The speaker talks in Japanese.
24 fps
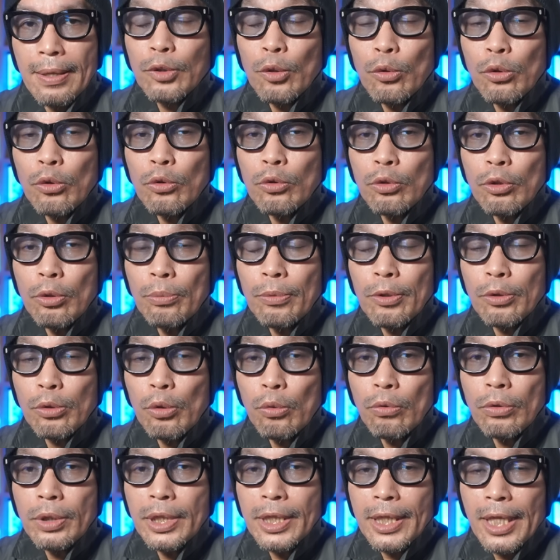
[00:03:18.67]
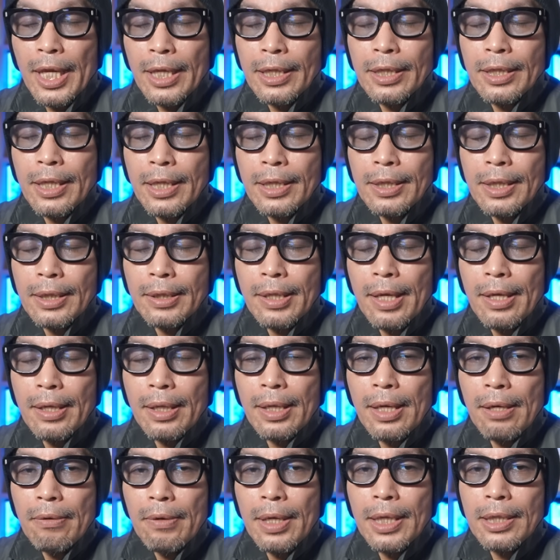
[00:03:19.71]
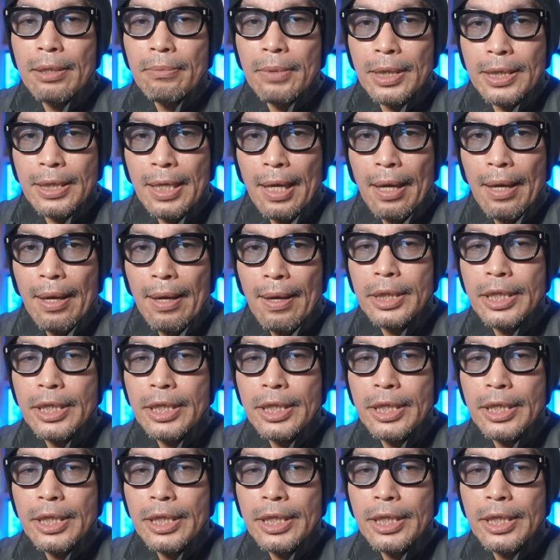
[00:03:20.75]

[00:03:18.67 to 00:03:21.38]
というのも特に劇的な展開はありません。